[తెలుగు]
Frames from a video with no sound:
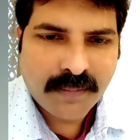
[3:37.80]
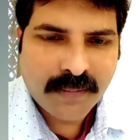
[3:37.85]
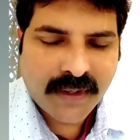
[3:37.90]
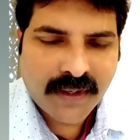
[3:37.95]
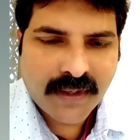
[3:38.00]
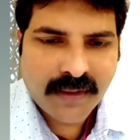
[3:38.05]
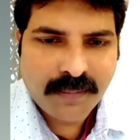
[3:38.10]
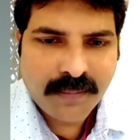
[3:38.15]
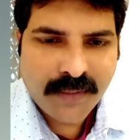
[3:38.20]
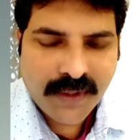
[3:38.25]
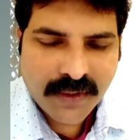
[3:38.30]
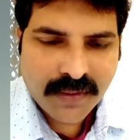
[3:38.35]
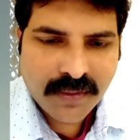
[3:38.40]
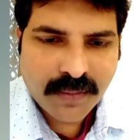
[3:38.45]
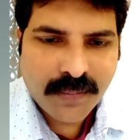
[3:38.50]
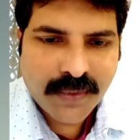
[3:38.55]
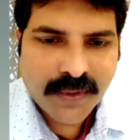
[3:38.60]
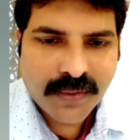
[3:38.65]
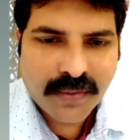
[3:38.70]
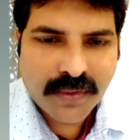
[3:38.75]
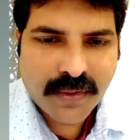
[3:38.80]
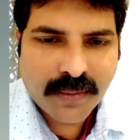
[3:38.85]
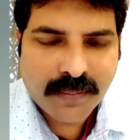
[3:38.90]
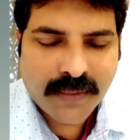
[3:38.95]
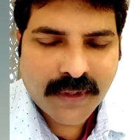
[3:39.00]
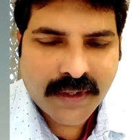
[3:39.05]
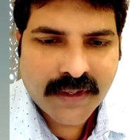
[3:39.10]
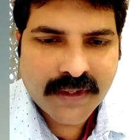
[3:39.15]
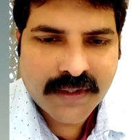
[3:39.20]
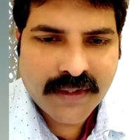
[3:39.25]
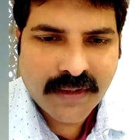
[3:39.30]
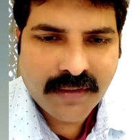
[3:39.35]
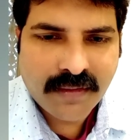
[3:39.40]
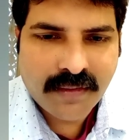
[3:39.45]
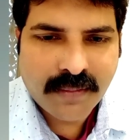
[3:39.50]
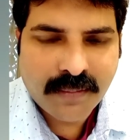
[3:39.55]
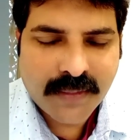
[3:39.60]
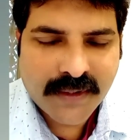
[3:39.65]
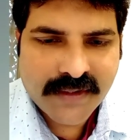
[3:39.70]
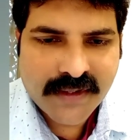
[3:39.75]
మరి మీకు మీ కుటుంబానికి
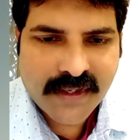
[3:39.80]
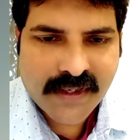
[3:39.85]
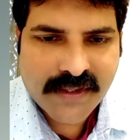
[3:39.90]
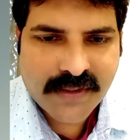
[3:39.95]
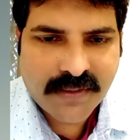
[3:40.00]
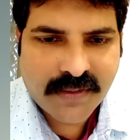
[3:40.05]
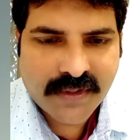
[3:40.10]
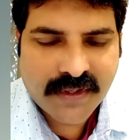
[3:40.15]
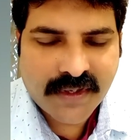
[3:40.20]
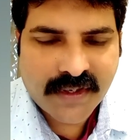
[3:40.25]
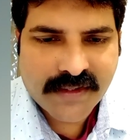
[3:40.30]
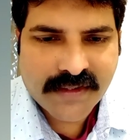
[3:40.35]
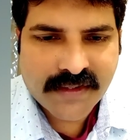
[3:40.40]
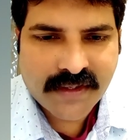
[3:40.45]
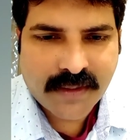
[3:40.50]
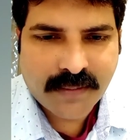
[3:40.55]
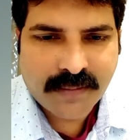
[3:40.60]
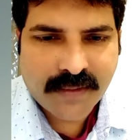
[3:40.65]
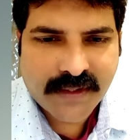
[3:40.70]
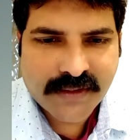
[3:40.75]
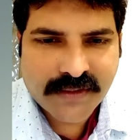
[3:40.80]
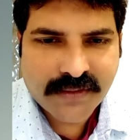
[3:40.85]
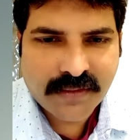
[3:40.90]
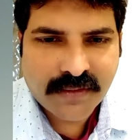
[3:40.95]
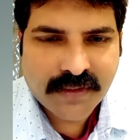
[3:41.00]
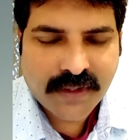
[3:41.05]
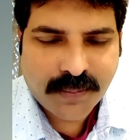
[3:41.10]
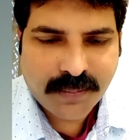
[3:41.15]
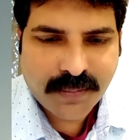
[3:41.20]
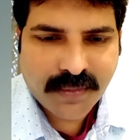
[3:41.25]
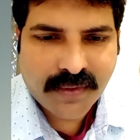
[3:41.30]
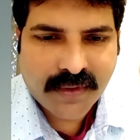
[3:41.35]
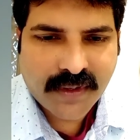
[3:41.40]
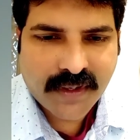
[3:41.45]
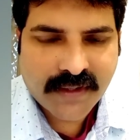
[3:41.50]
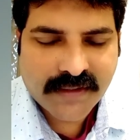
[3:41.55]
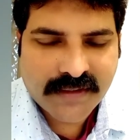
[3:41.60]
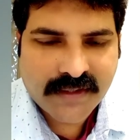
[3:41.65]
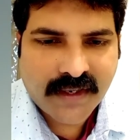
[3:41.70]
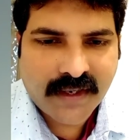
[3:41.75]
దేవుడు మంచి ఆశీర్వాదం ఇస్తాడు ఫ్రెండ్స్
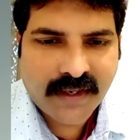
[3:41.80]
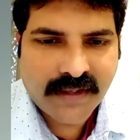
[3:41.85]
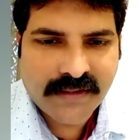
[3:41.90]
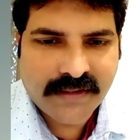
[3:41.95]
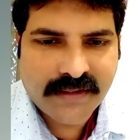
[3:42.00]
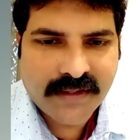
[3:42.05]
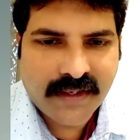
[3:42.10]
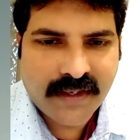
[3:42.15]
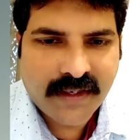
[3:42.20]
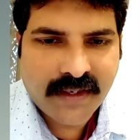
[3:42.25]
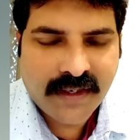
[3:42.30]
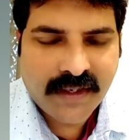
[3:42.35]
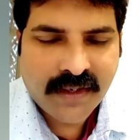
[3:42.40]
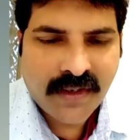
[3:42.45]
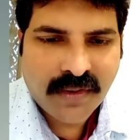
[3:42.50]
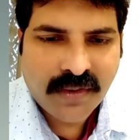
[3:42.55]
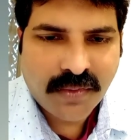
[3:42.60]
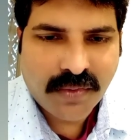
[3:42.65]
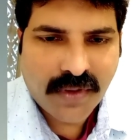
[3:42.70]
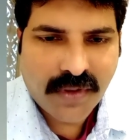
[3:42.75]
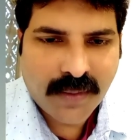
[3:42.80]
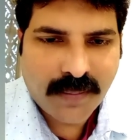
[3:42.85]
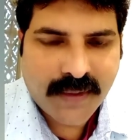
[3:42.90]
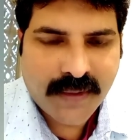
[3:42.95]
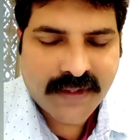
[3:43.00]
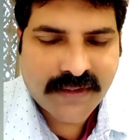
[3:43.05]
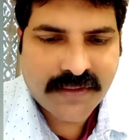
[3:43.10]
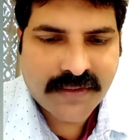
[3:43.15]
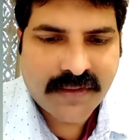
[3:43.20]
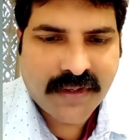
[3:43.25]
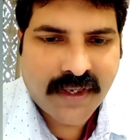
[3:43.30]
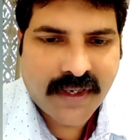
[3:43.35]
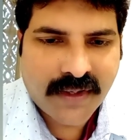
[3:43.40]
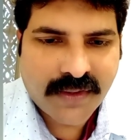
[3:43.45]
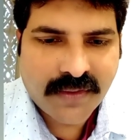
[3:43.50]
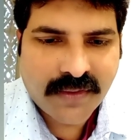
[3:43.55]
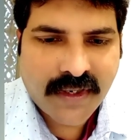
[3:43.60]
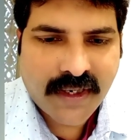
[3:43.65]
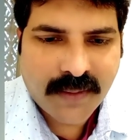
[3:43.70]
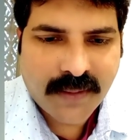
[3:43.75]
తప్పకుండా సహాయం చేయండి ఓకే ఫ్రెండ్స్ థ్యాంక్
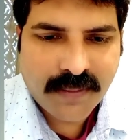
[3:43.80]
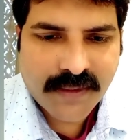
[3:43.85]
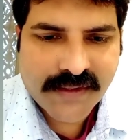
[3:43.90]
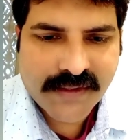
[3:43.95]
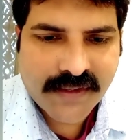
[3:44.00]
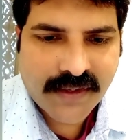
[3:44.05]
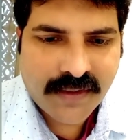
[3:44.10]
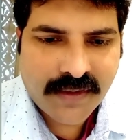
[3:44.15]
యూ గాడ్ బ్లెస్